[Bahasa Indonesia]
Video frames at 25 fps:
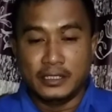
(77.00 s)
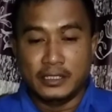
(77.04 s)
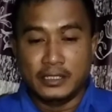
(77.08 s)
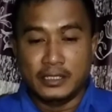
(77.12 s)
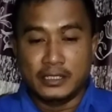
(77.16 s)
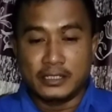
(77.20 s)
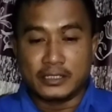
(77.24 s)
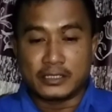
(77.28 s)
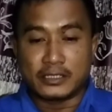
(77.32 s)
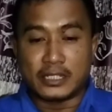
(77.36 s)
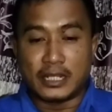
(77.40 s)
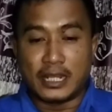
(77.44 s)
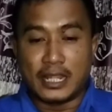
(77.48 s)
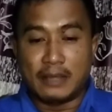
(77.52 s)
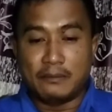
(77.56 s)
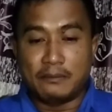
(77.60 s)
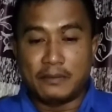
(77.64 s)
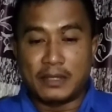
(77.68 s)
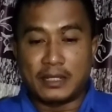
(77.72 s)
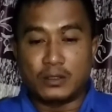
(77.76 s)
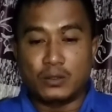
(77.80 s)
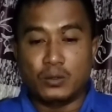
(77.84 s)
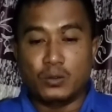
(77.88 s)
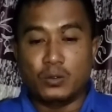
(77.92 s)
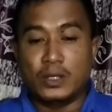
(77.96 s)

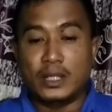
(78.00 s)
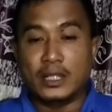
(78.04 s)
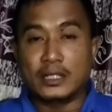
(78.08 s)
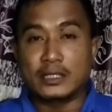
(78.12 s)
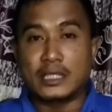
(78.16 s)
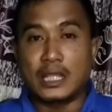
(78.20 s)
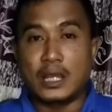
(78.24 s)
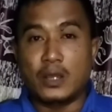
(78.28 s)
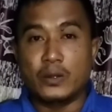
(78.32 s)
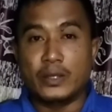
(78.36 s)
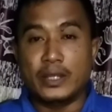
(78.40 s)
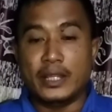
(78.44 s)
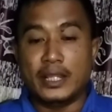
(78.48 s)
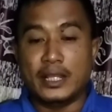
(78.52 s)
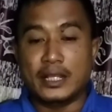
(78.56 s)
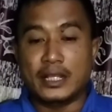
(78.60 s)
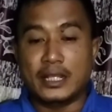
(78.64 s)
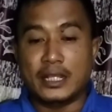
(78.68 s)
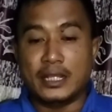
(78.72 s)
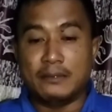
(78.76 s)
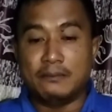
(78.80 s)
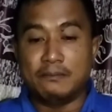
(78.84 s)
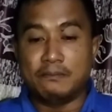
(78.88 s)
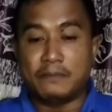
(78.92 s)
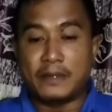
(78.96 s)
selamat ulang tahun yang
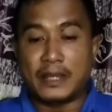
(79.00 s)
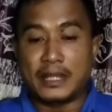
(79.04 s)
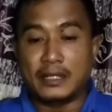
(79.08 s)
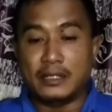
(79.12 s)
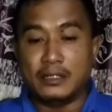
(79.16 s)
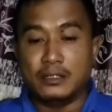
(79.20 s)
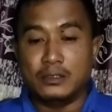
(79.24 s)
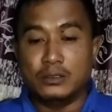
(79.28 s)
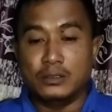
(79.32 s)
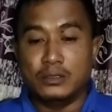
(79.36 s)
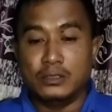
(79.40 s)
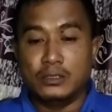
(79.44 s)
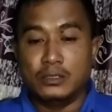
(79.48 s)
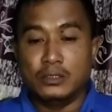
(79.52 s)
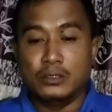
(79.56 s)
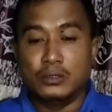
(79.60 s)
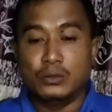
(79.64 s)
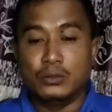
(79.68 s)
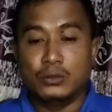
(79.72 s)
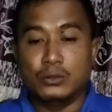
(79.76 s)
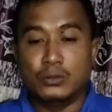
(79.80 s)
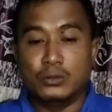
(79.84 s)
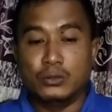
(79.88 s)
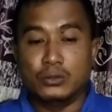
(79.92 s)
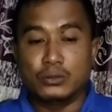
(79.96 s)
keempat
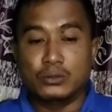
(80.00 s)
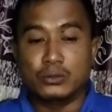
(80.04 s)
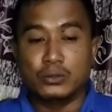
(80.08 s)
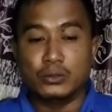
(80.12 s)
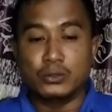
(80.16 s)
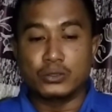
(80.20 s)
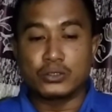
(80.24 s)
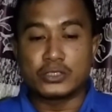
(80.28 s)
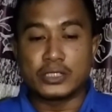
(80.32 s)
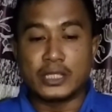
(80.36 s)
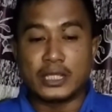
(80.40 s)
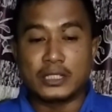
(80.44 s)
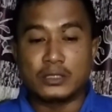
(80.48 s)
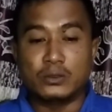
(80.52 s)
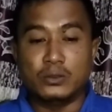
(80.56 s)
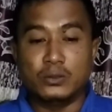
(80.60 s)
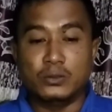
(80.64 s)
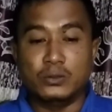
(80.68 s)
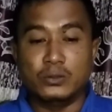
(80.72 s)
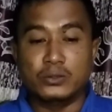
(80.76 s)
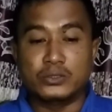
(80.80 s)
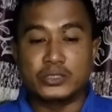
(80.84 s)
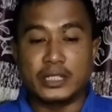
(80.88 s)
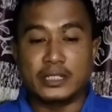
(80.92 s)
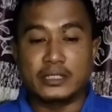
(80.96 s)
untuk Satu
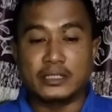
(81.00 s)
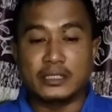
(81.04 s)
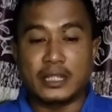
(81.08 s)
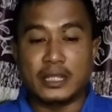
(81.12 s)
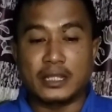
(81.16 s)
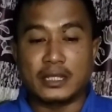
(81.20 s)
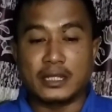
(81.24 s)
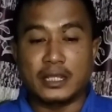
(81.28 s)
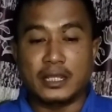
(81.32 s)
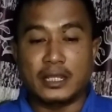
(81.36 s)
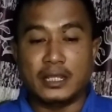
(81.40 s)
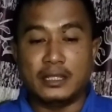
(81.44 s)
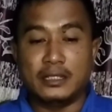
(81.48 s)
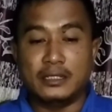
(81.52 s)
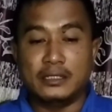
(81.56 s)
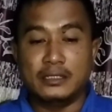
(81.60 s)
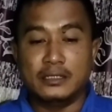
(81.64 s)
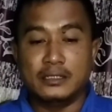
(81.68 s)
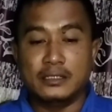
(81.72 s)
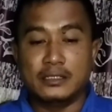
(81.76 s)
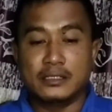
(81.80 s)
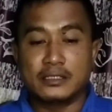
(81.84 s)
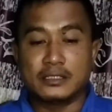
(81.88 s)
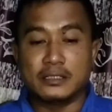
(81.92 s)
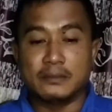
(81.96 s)
Nusantara
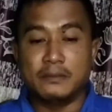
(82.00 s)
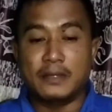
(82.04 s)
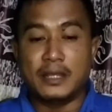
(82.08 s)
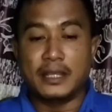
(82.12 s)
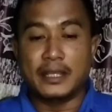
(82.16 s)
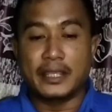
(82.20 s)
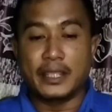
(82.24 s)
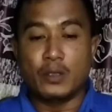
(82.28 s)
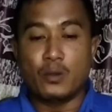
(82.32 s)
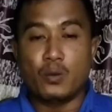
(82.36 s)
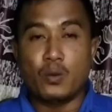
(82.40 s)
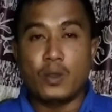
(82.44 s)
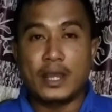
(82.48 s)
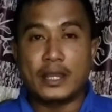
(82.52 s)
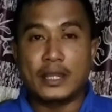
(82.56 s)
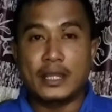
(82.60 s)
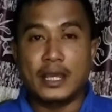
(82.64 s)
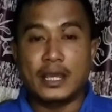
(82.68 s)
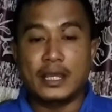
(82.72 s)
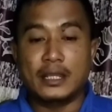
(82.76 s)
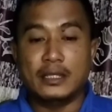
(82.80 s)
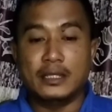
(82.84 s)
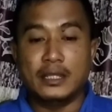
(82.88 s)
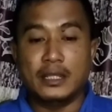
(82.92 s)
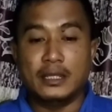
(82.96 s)
sebagai
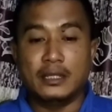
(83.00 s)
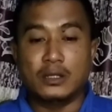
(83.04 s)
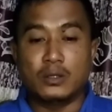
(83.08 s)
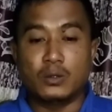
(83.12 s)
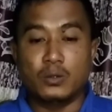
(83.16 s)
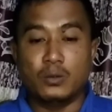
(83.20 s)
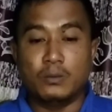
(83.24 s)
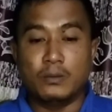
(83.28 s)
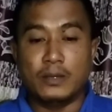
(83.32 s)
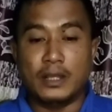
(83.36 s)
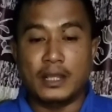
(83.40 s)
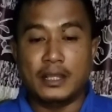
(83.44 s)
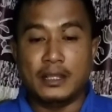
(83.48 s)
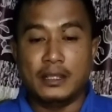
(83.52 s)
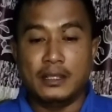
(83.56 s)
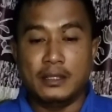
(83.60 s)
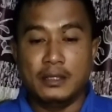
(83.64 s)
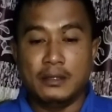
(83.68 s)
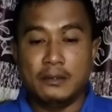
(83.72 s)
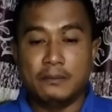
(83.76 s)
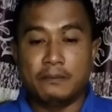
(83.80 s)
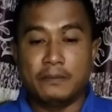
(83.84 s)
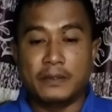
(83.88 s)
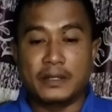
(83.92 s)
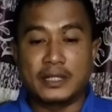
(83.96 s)
wadah dan rumah
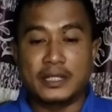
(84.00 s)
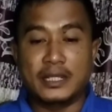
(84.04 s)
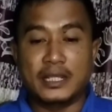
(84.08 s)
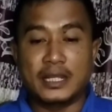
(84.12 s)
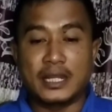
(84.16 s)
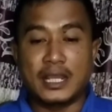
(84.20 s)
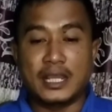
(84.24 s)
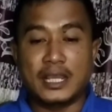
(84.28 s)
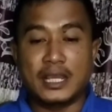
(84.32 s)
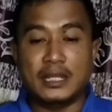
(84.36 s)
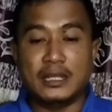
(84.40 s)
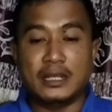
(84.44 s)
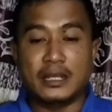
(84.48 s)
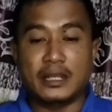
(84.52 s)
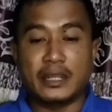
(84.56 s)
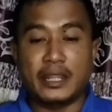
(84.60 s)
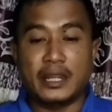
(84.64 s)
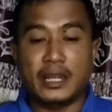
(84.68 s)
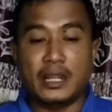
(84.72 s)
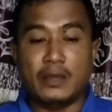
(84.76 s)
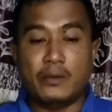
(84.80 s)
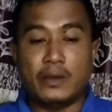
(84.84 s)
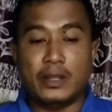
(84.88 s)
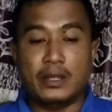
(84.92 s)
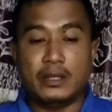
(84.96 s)
pergerakan
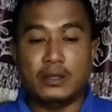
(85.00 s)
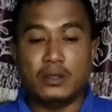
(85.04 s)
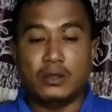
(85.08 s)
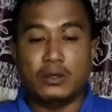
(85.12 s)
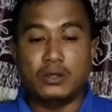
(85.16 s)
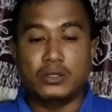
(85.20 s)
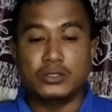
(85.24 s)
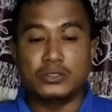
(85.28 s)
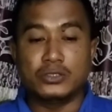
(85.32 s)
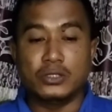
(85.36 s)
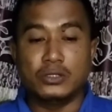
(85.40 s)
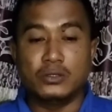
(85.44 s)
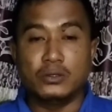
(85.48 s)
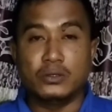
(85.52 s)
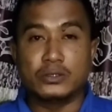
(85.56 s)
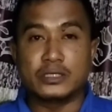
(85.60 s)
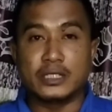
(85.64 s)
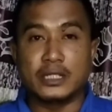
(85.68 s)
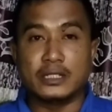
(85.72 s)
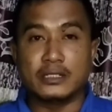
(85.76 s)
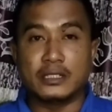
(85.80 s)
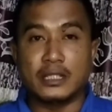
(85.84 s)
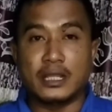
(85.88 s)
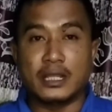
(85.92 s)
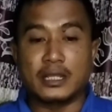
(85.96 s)
relawan Ojol
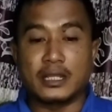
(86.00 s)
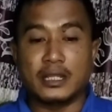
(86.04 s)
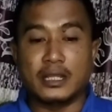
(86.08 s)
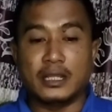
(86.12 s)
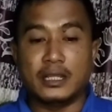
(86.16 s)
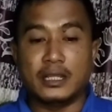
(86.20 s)
Nusantara.